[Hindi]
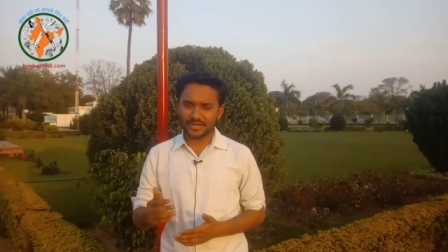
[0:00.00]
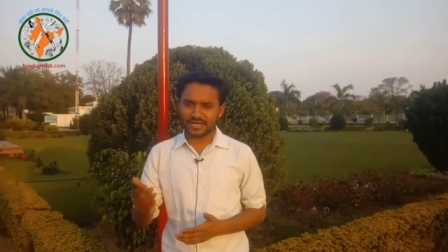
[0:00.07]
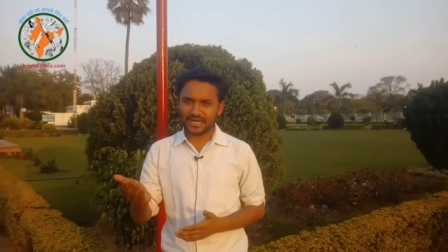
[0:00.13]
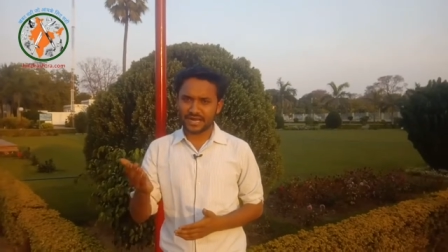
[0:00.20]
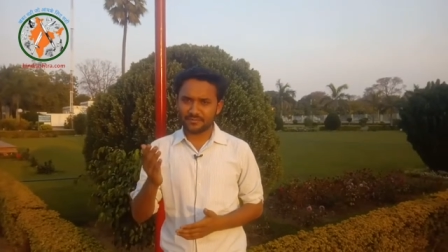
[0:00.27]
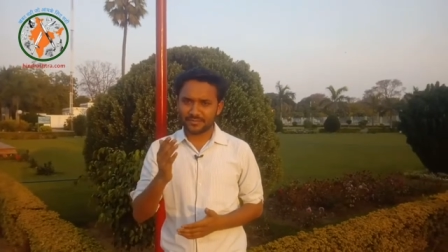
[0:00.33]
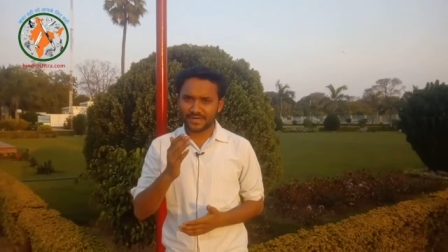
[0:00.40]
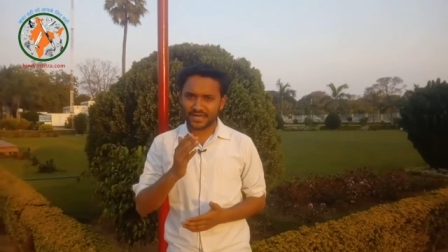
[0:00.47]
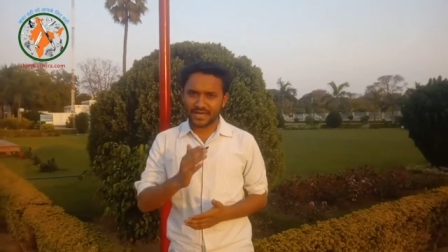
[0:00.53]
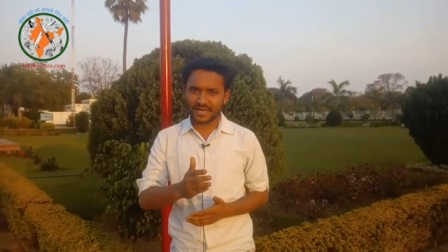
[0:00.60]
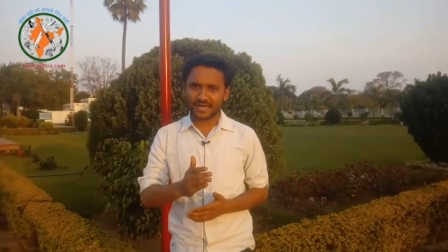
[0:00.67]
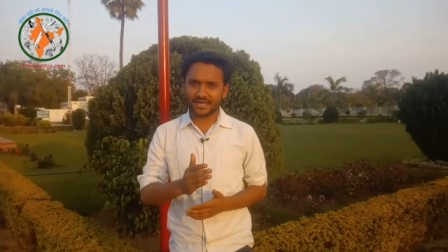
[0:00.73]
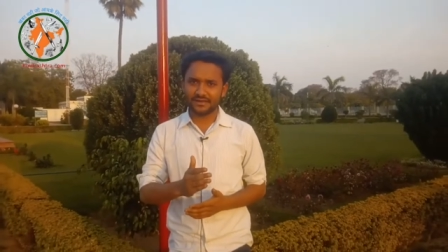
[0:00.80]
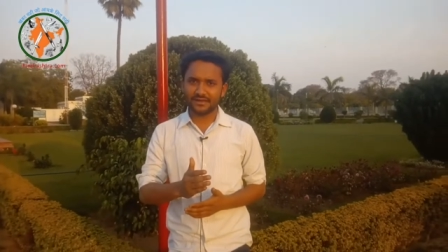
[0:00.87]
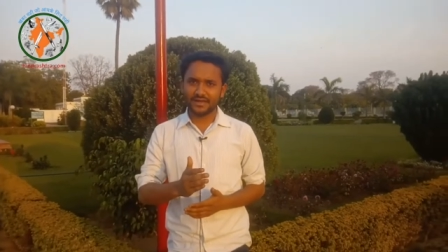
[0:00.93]
नाम के
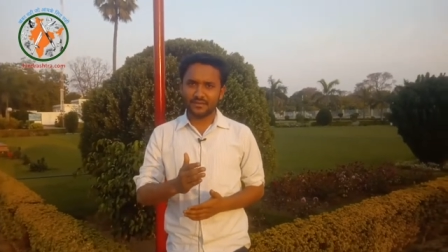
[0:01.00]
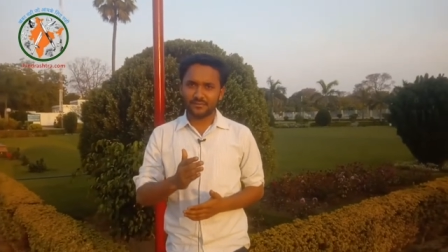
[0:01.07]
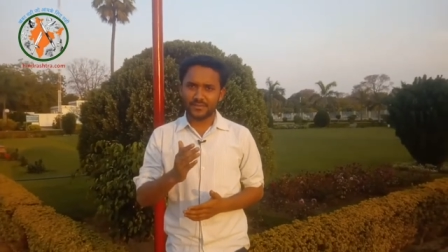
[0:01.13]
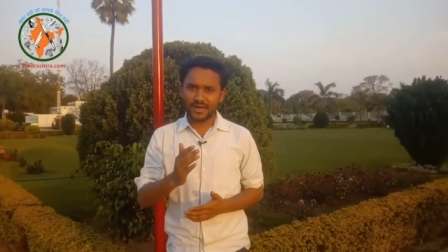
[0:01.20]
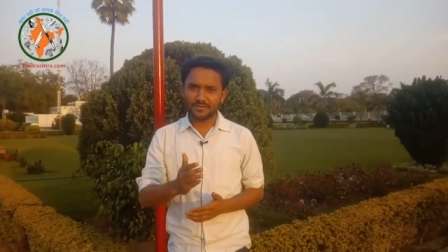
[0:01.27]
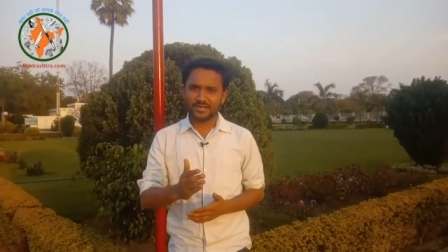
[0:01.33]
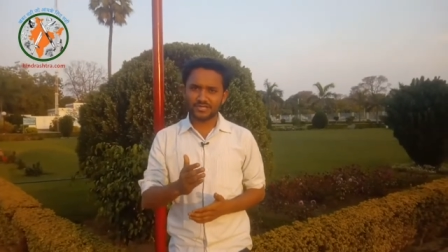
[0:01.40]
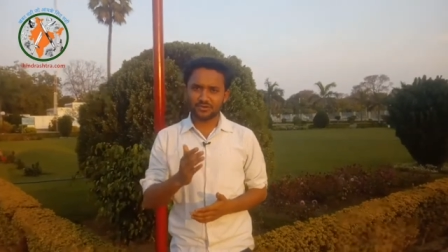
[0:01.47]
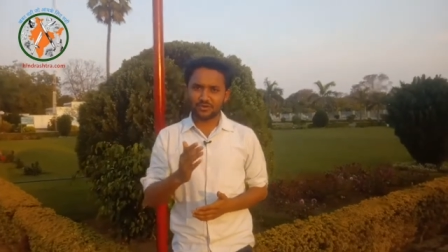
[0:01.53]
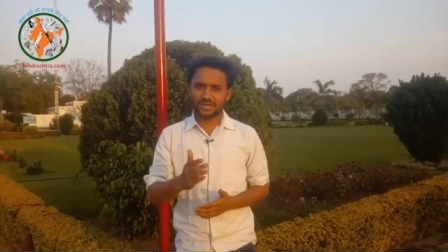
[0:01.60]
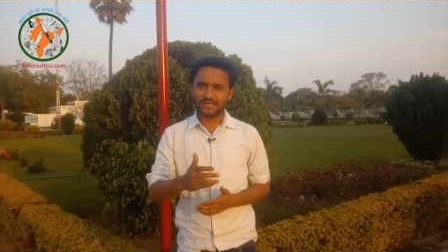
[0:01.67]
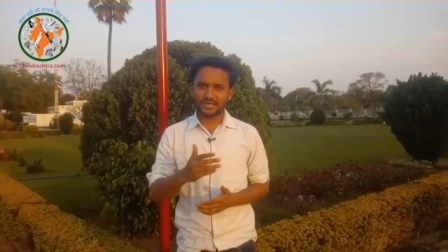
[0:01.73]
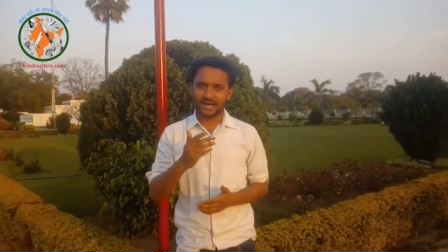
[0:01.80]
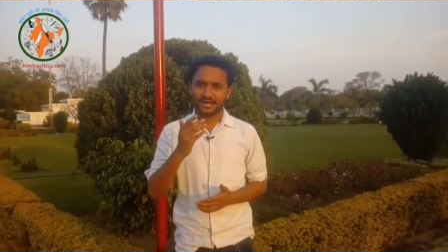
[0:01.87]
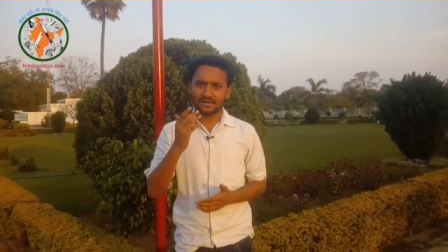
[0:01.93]
आगे मैं भी
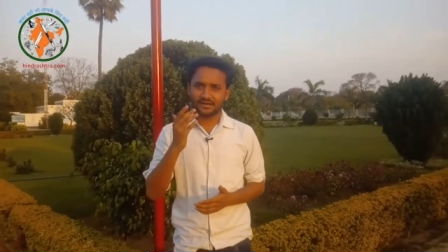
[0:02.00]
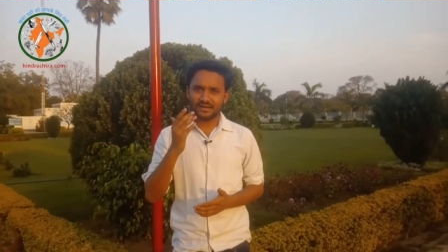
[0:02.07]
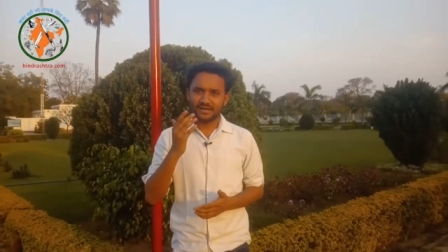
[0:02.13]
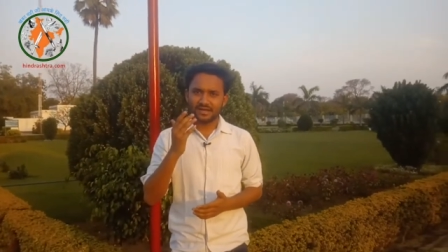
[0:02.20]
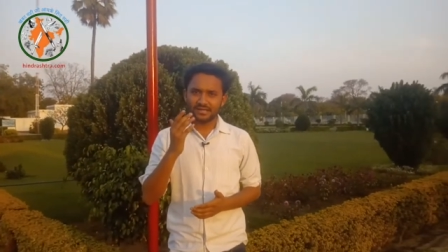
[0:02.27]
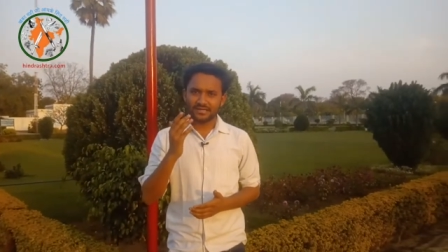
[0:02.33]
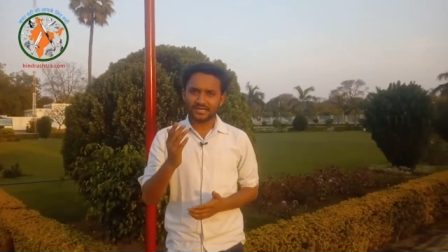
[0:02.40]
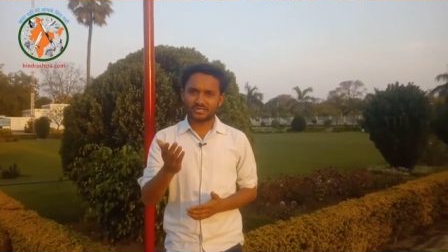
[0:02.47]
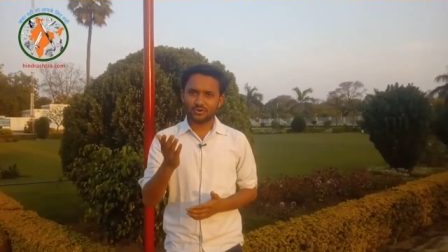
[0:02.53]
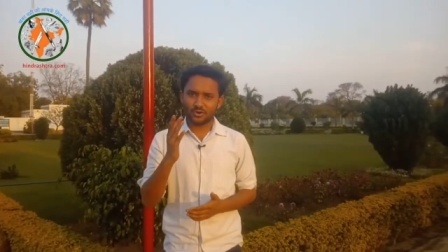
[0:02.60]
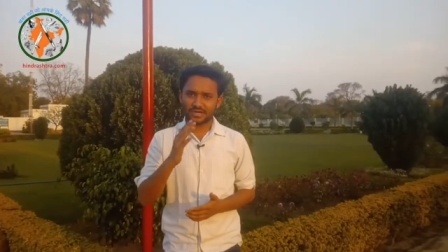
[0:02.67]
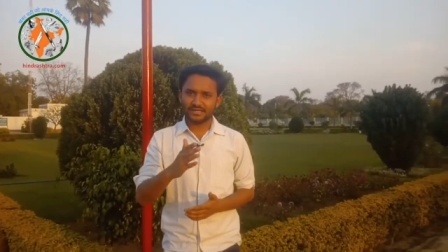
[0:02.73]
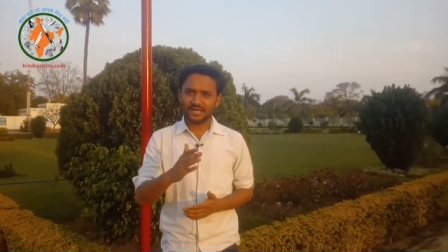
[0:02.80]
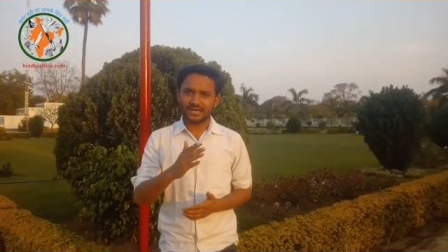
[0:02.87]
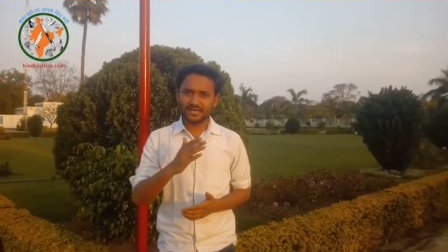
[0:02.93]
चौकीदार या
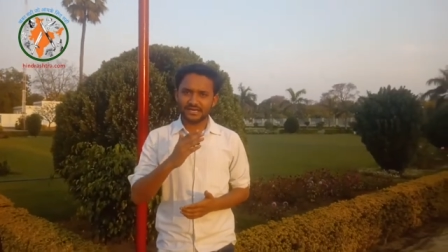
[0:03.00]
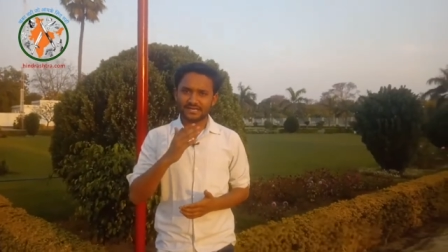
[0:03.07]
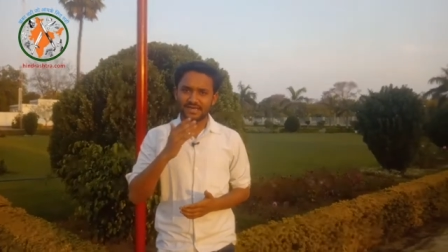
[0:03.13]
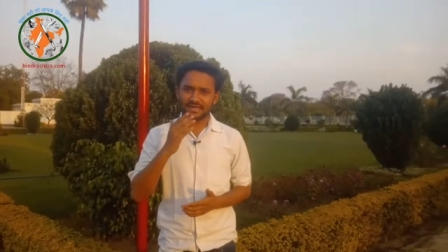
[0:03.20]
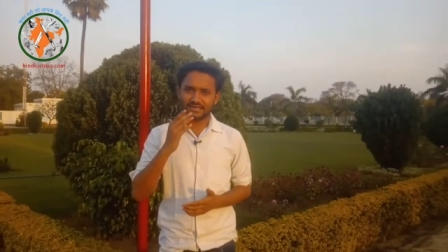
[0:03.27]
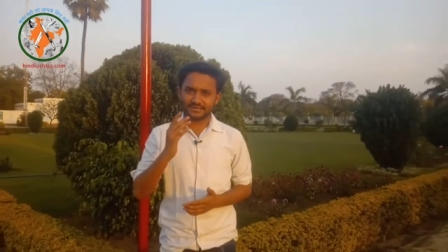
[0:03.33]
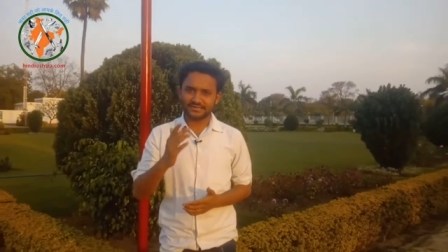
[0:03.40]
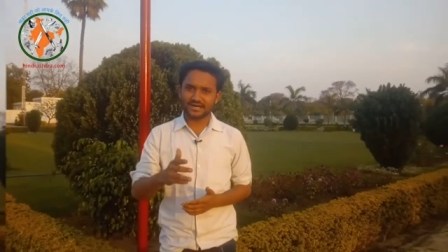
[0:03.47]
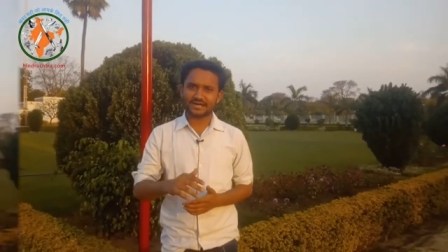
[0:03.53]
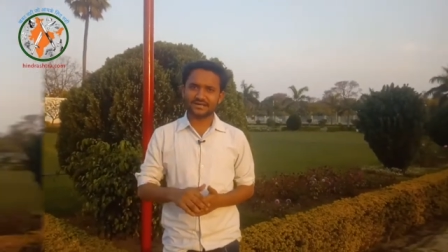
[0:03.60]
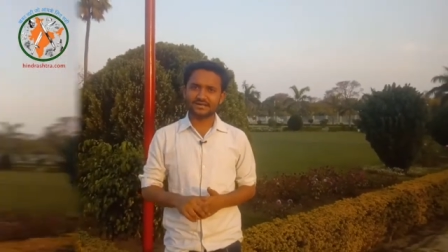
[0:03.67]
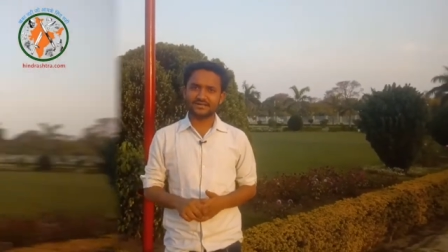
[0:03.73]
चौकीदार लिखना स्टार्ट कर